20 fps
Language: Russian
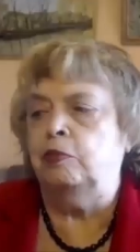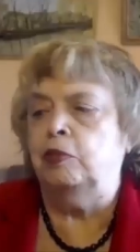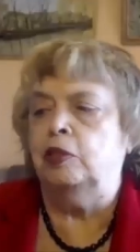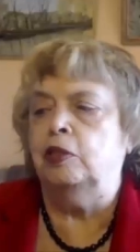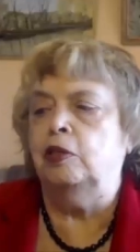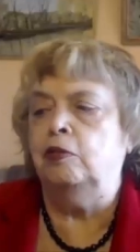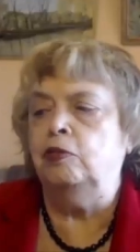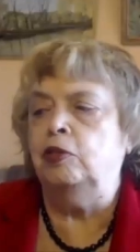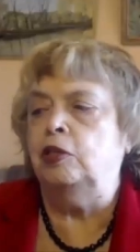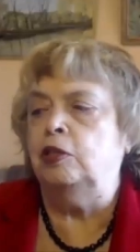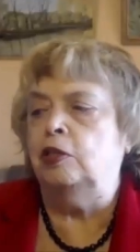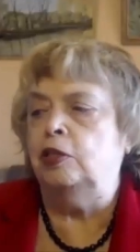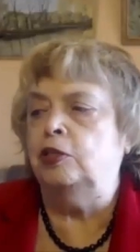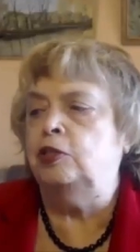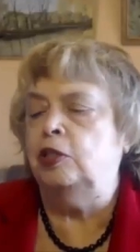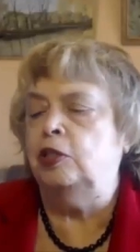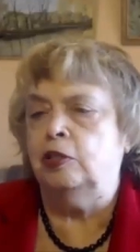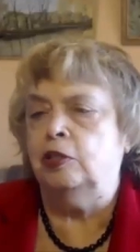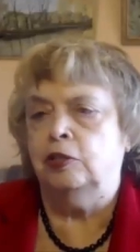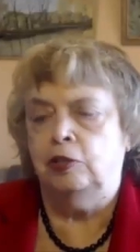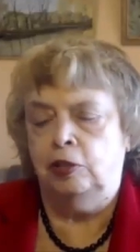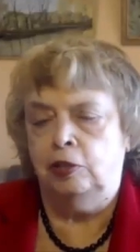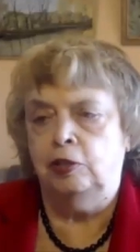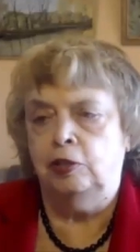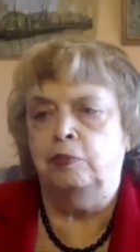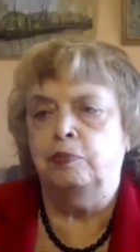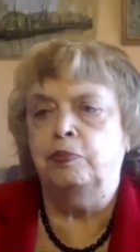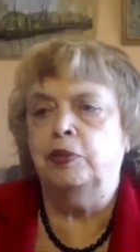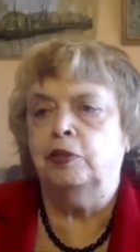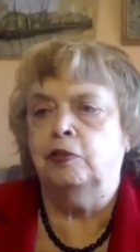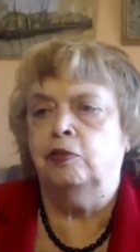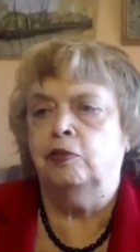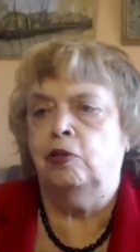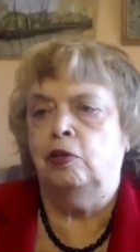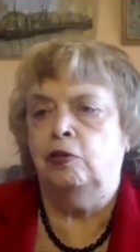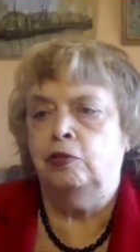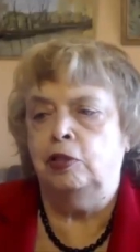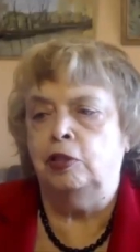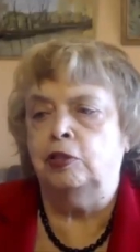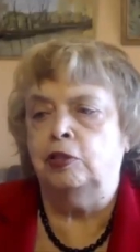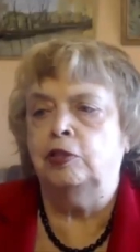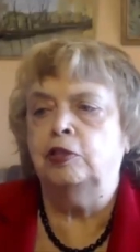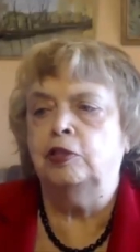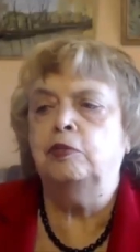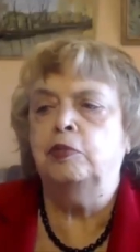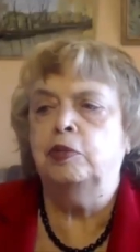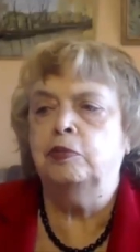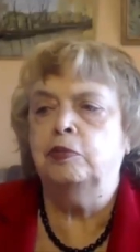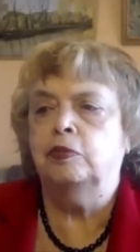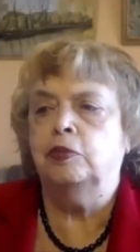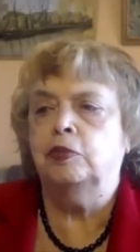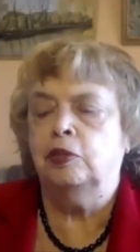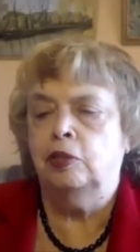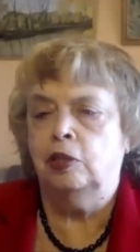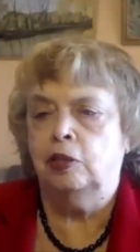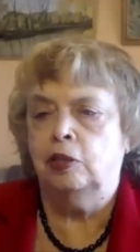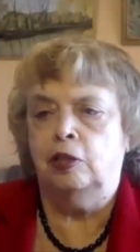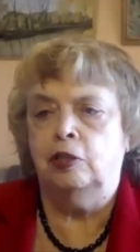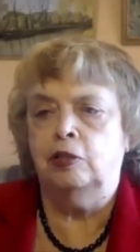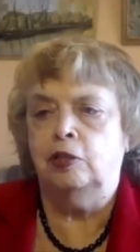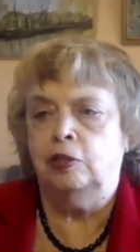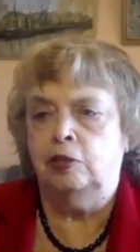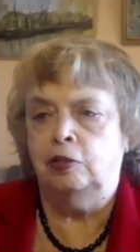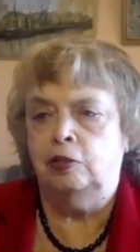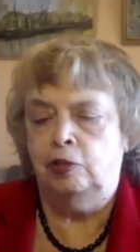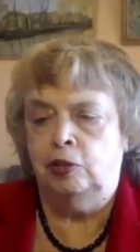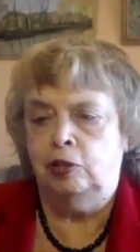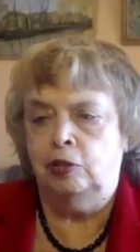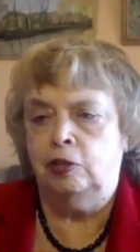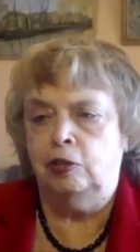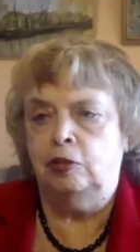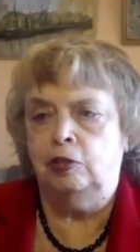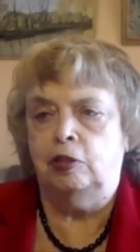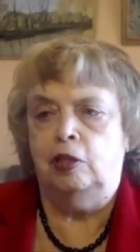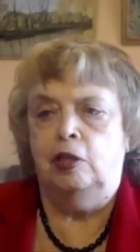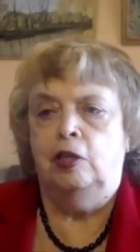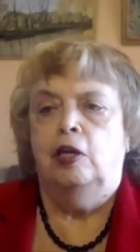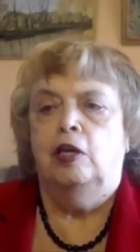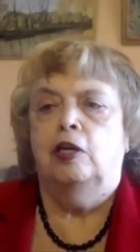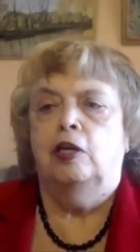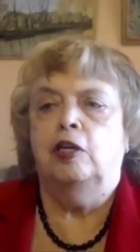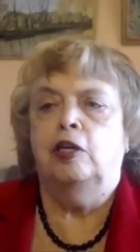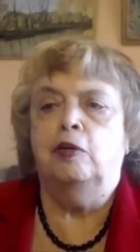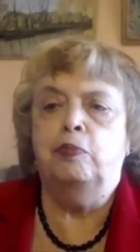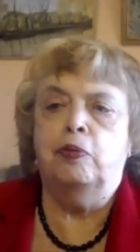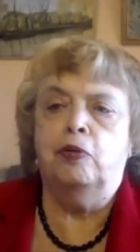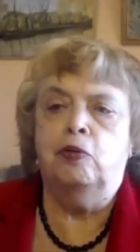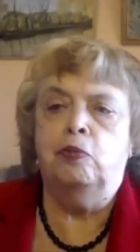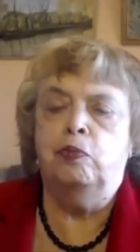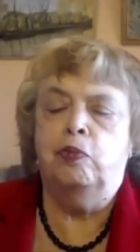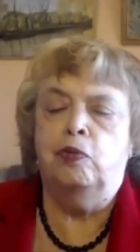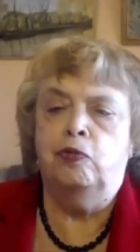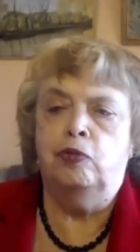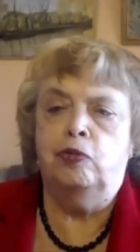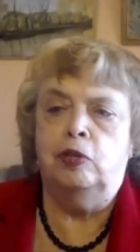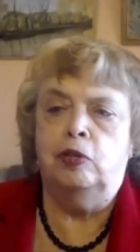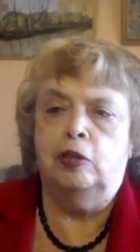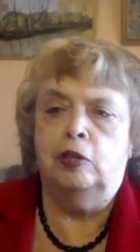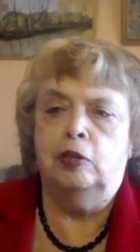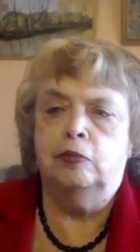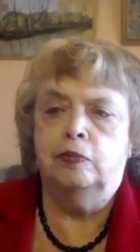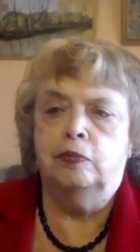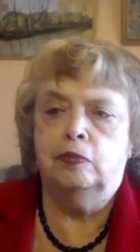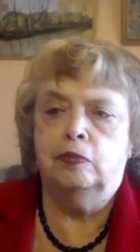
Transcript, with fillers: главное найти каких-то первых людей, с ними надо как-то завязаться. Я пробовала